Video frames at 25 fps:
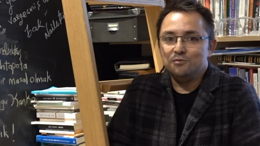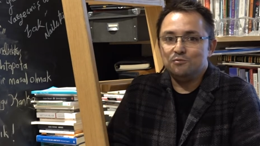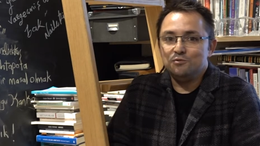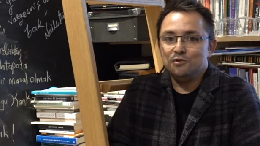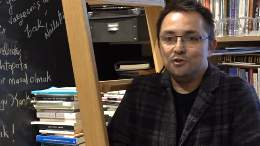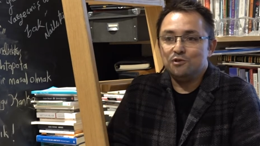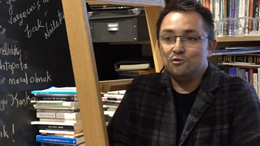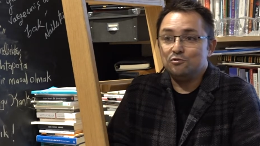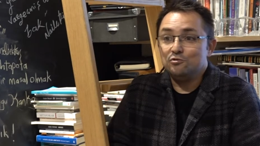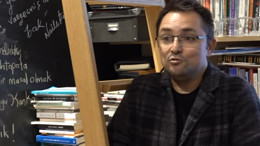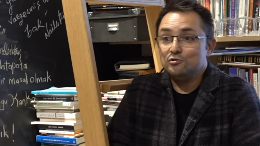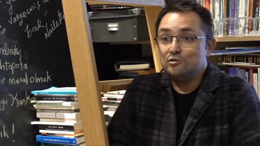Bu
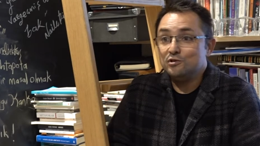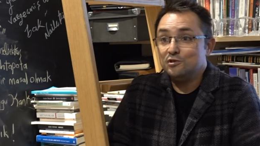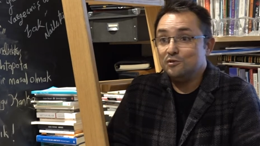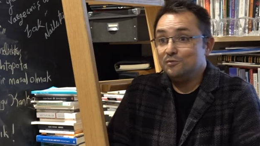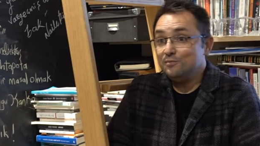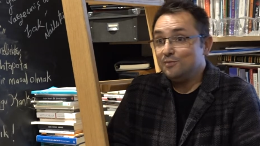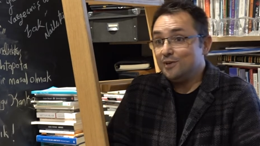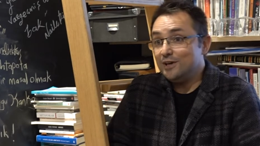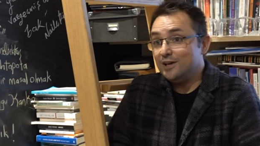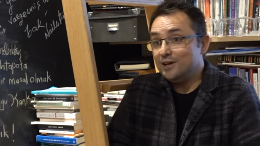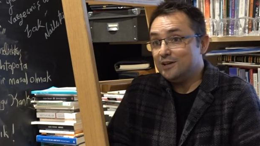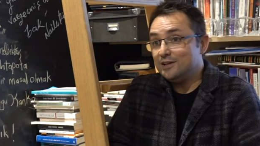iki
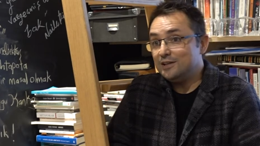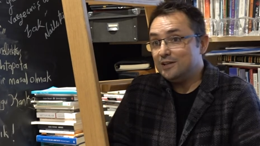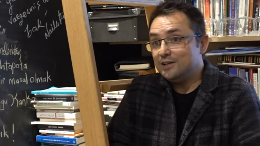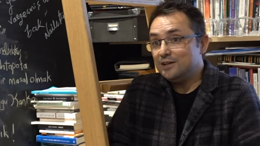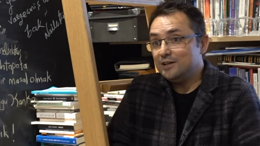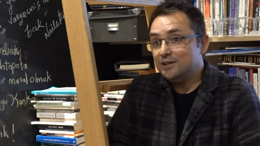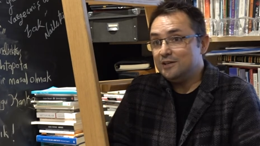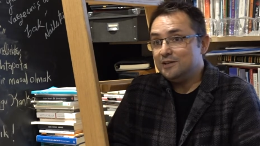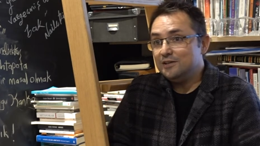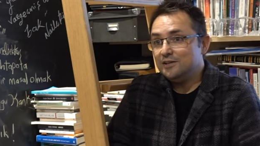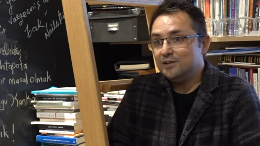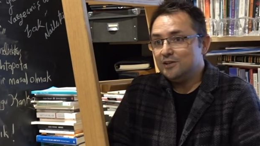dosyanın bir arada
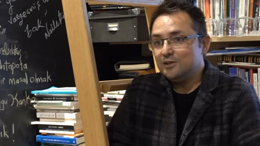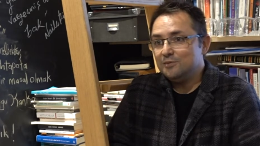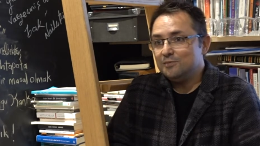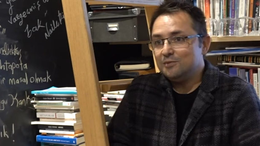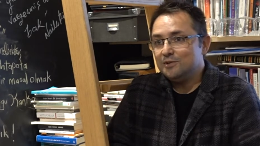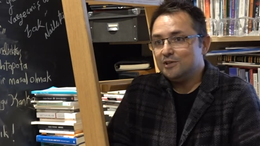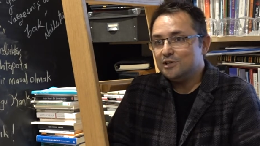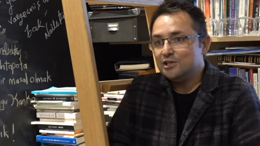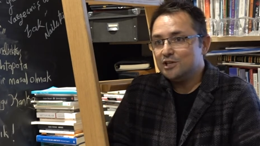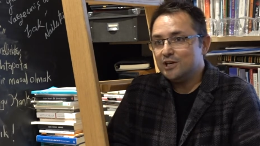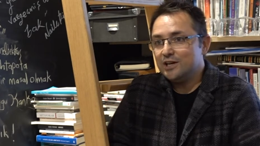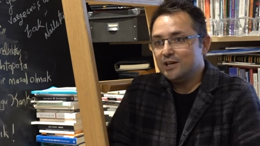
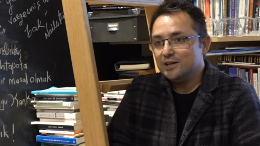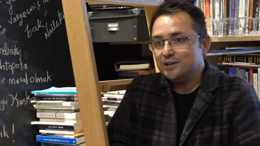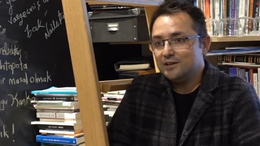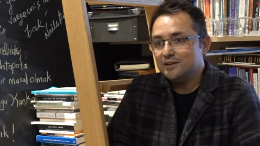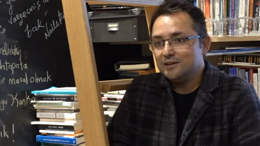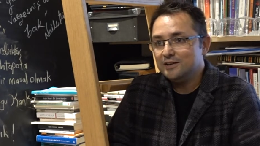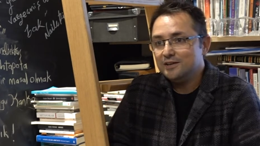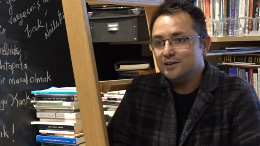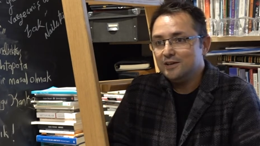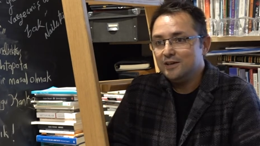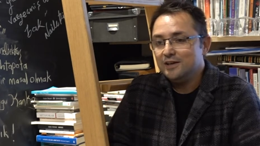yayınlanabileceğini